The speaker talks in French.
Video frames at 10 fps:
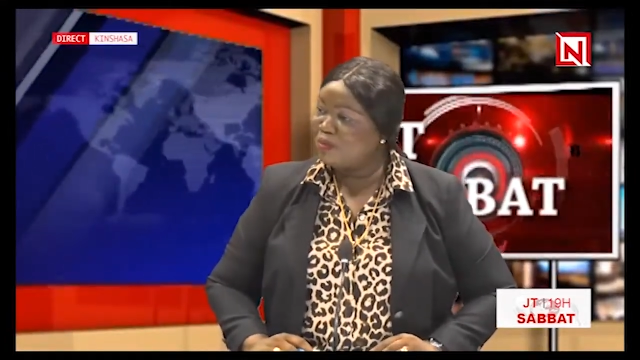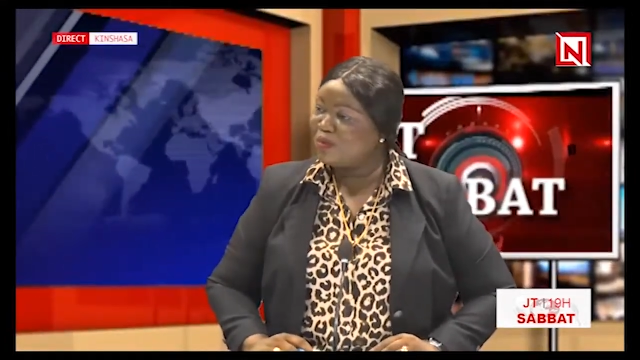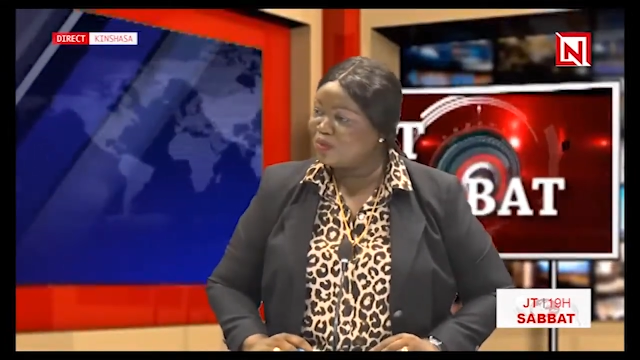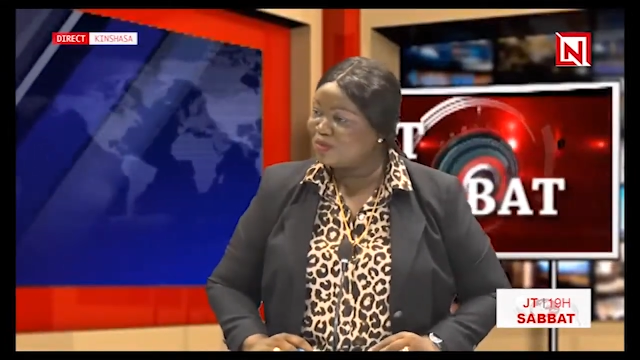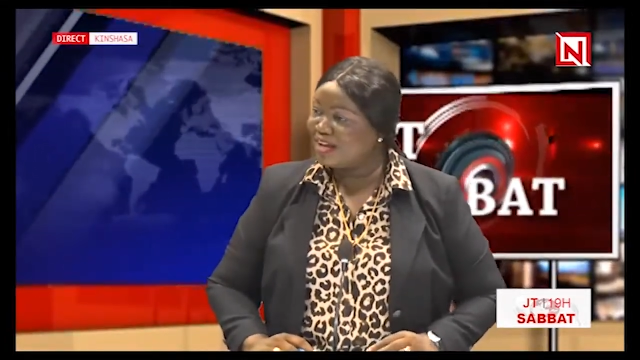
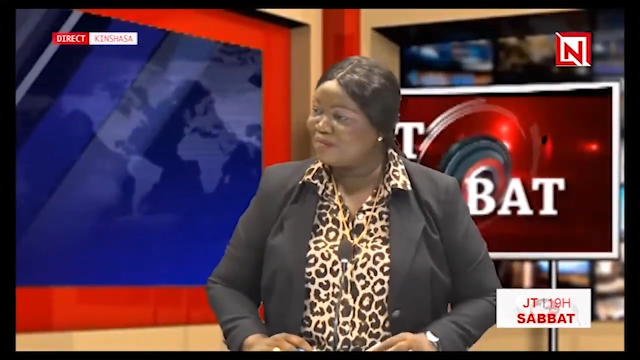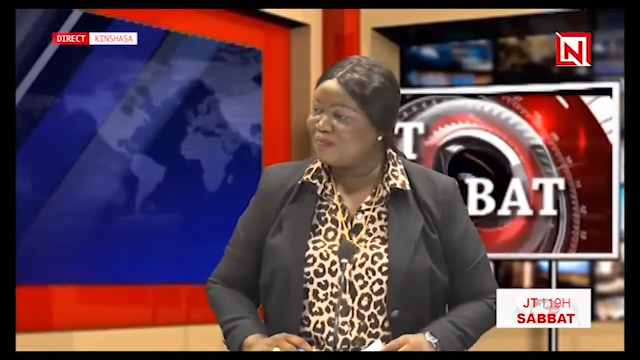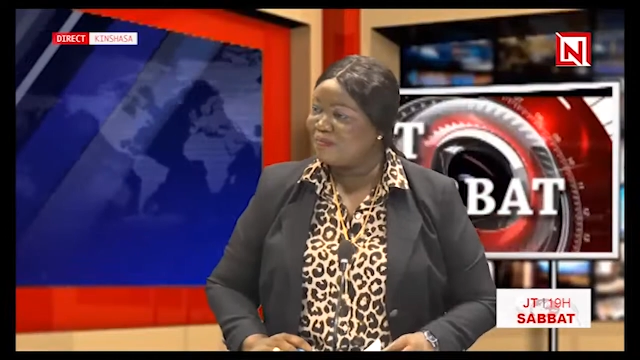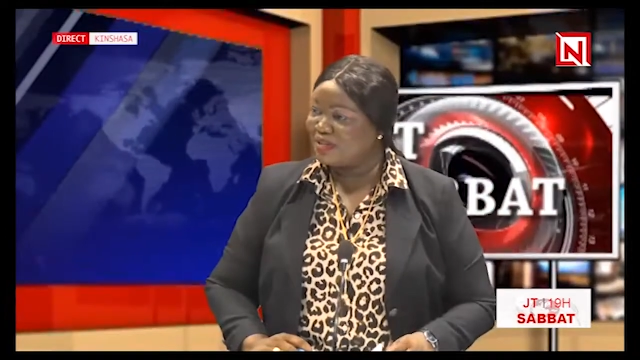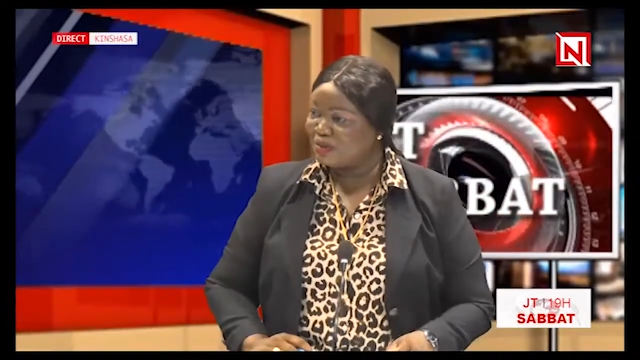Bonsoir,
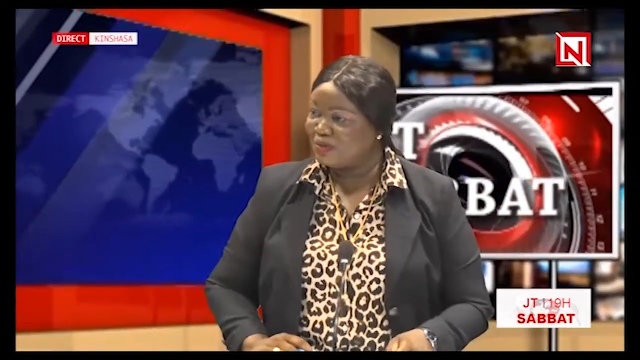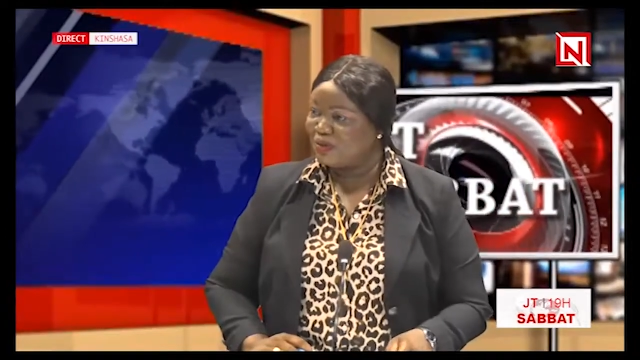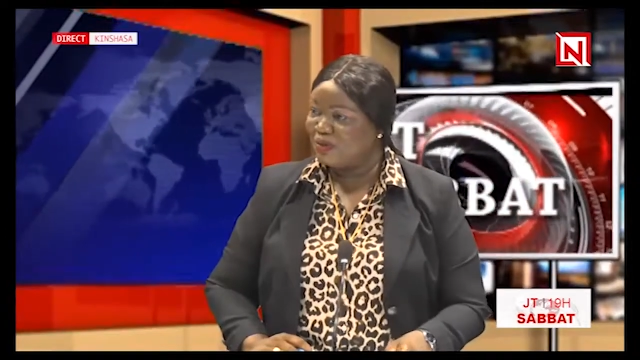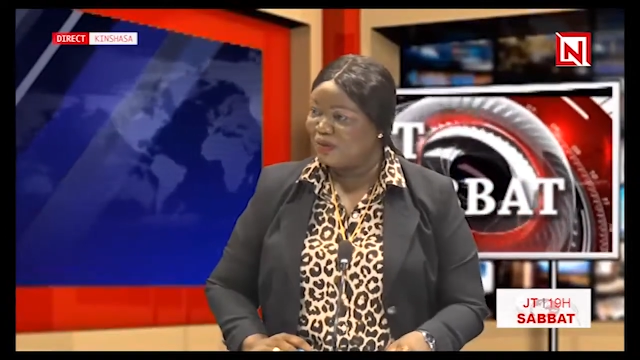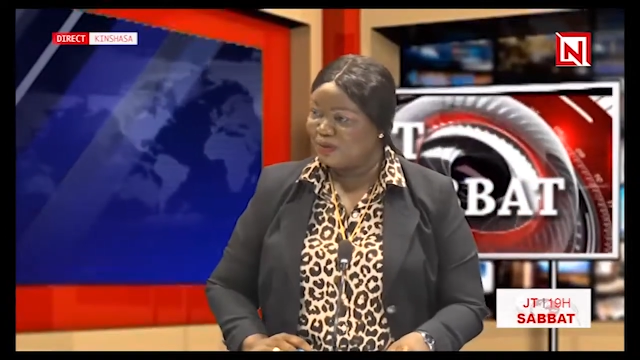
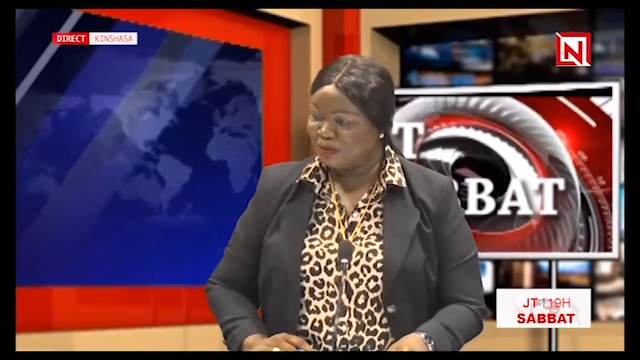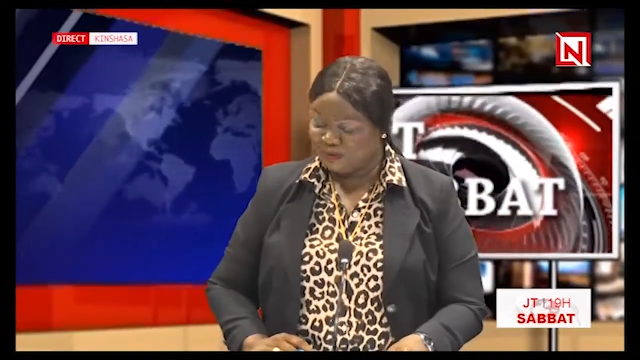pasteur. Bonsoir,